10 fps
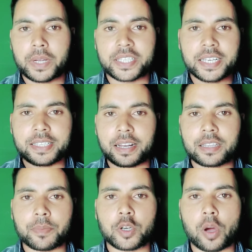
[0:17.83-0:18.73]
मैं जिस तरह
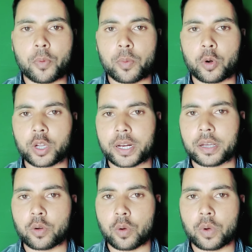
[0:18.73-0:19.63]
से वीडियो आपको अपलोड
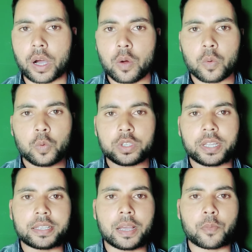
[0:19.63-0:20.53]
करने को कहूँगा उस
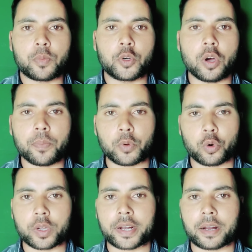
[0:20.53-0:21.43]
तरह से आपको वीडियो
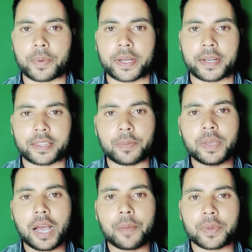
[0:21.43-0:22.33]
अपलोड करना पड़ेगा
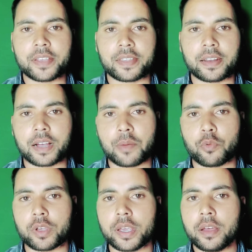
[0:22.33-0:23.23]
तभी आपके ये सारे काम
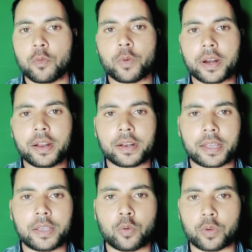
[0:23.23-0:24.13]
होंगे वरना
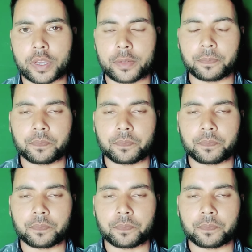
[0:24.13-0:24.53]
नहीं होंगे